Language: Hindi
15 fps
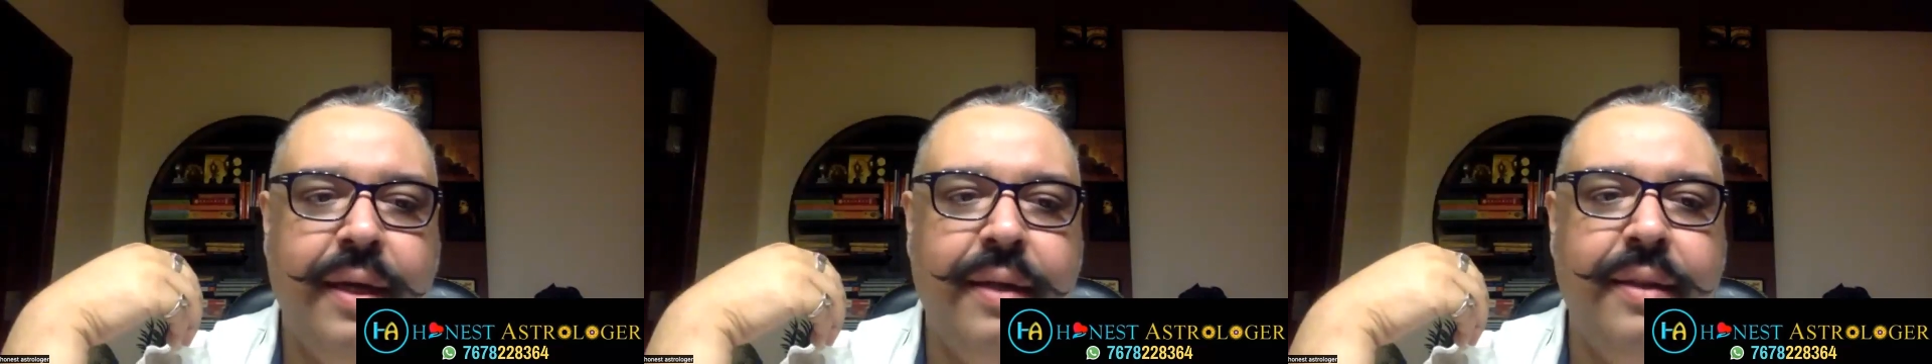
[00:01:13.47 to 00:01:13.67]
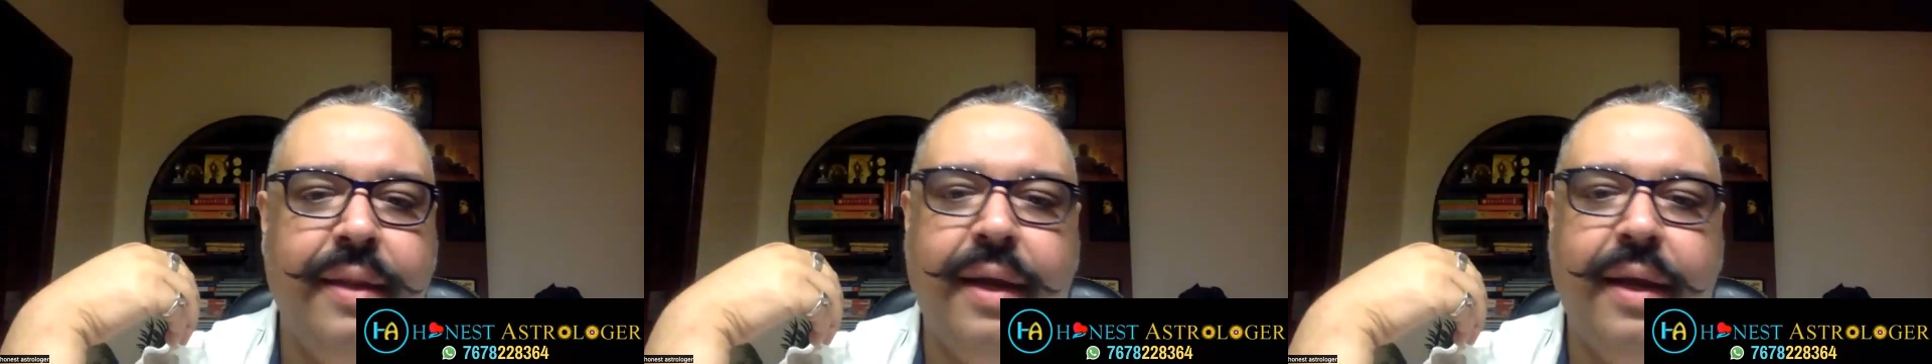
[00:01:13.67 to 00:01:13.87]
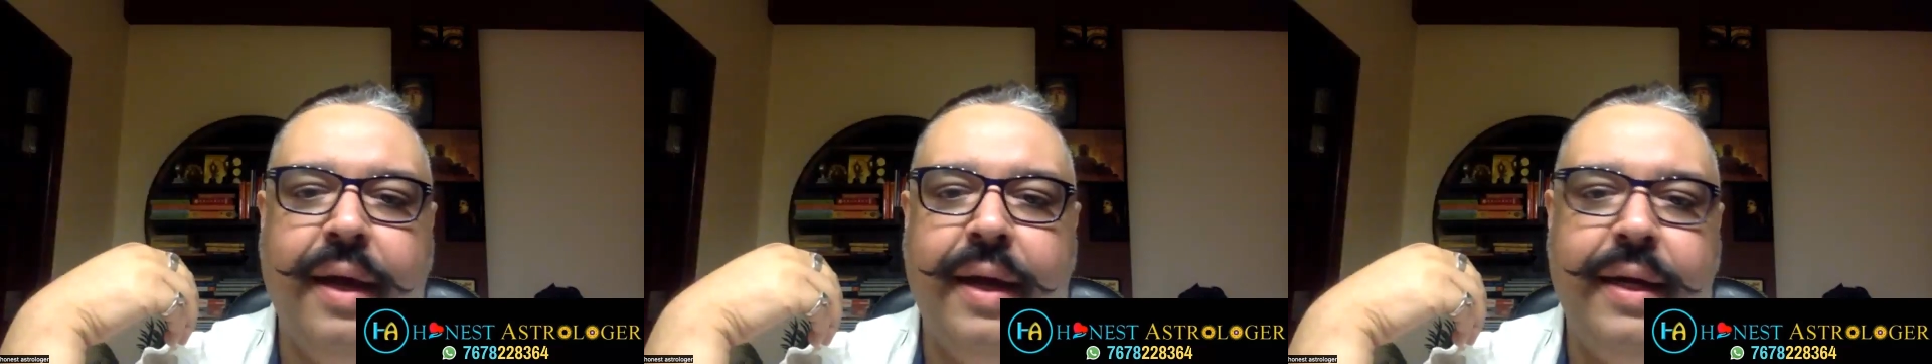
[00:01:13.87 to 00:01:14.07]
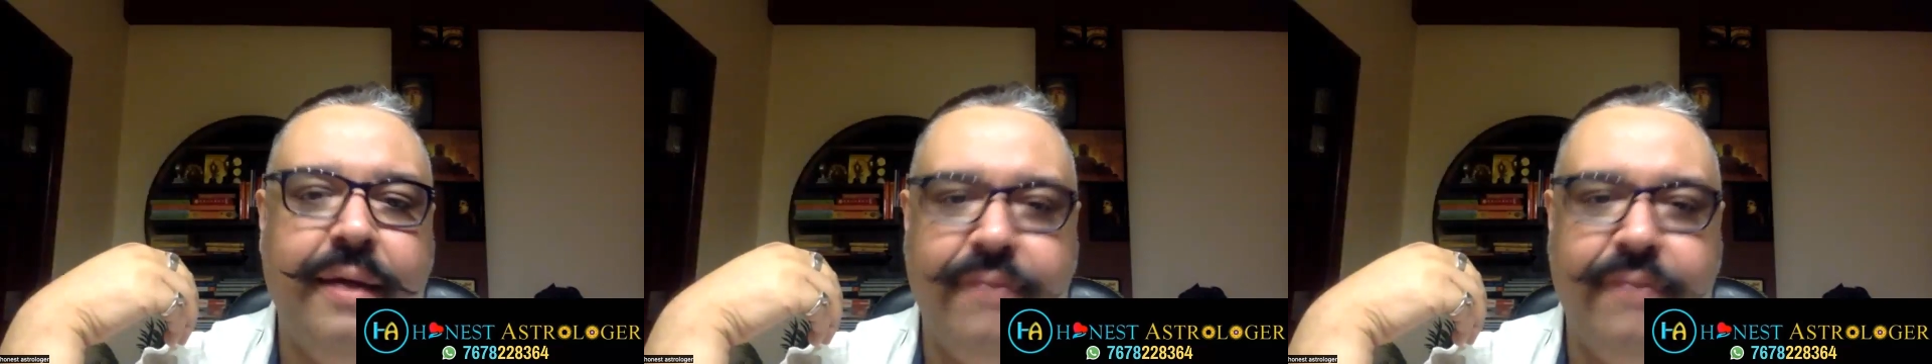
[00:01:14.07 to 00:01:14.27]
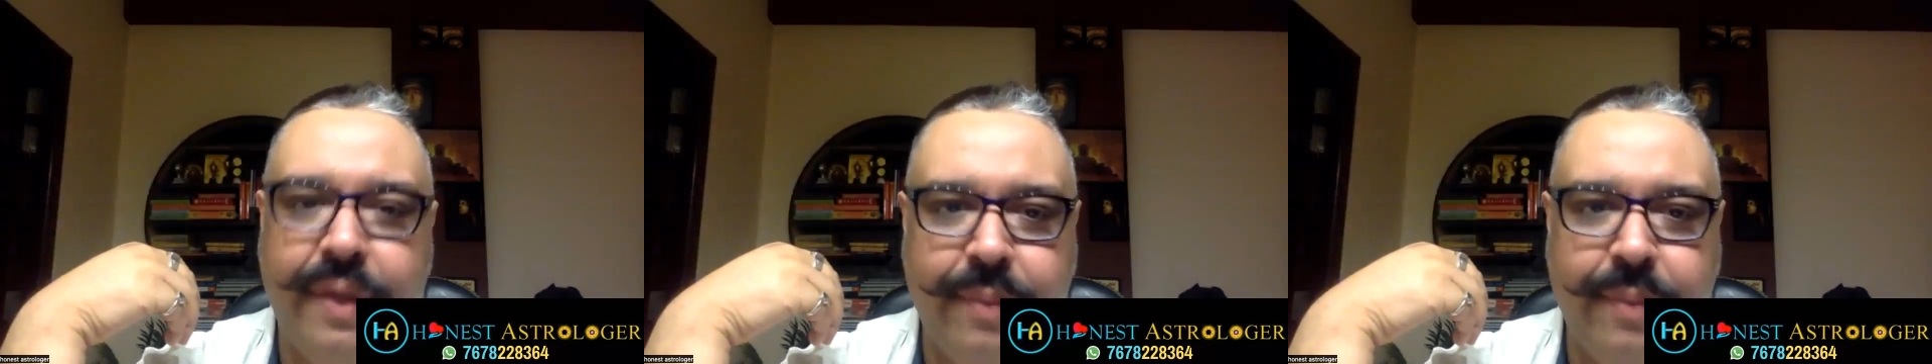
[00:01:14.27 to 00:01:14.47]
इंद्रा एंड
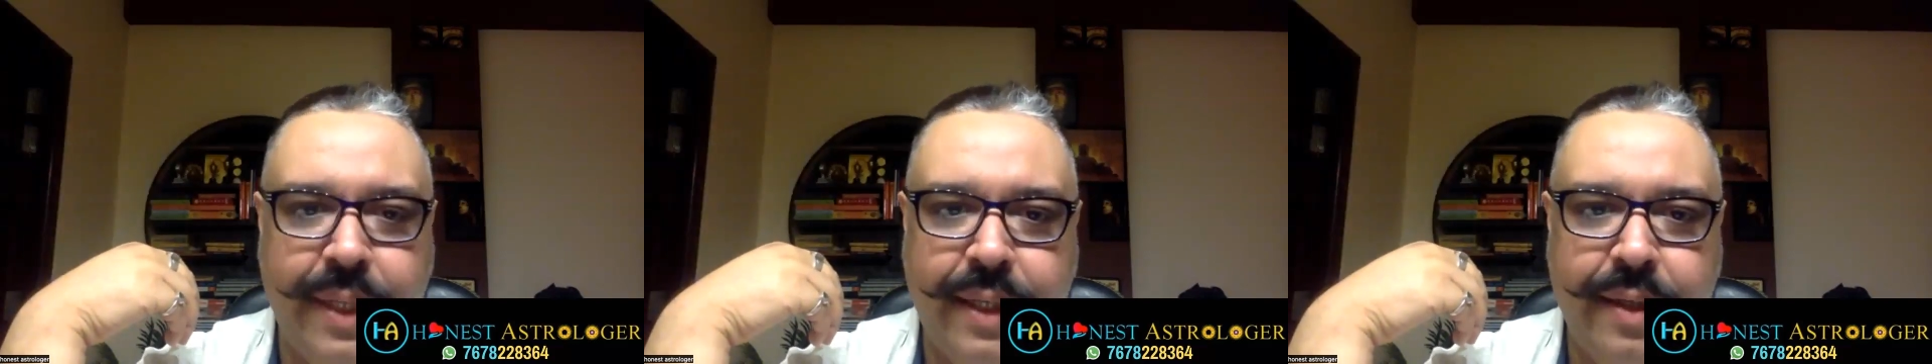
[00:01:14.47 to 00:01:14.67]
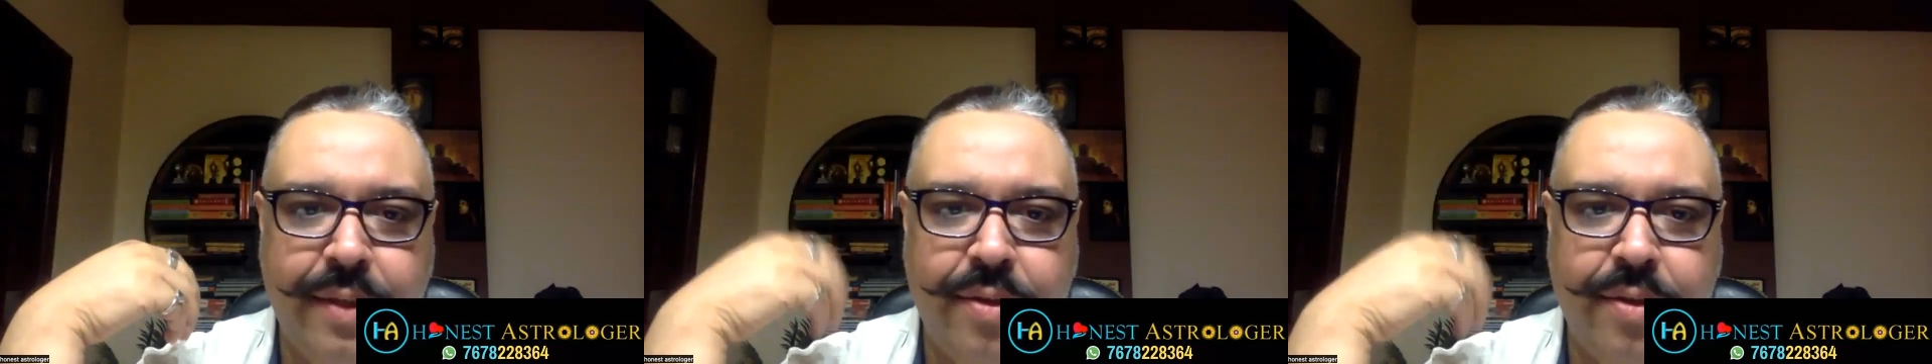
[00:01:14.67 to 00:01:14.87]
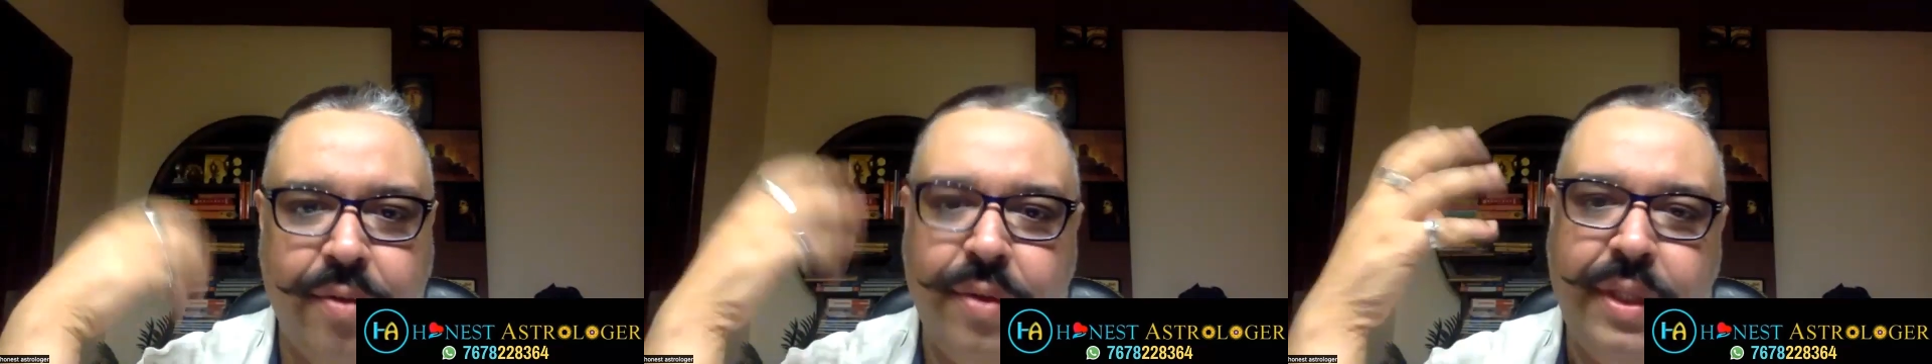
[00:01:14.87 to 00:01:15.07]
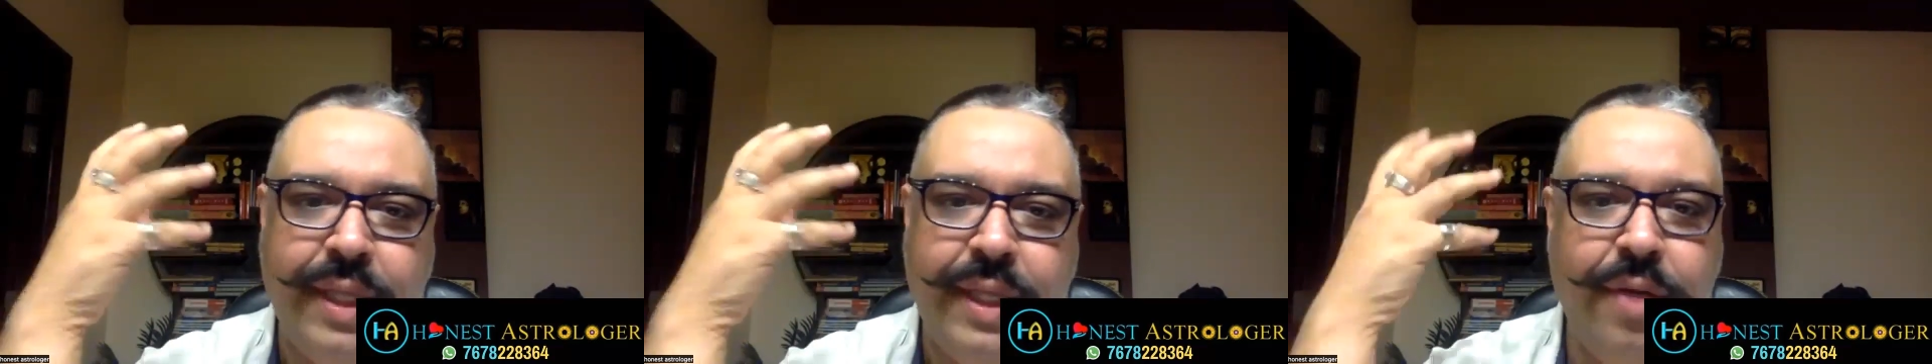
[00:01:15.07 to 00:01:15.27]
एवरीबडी सो वो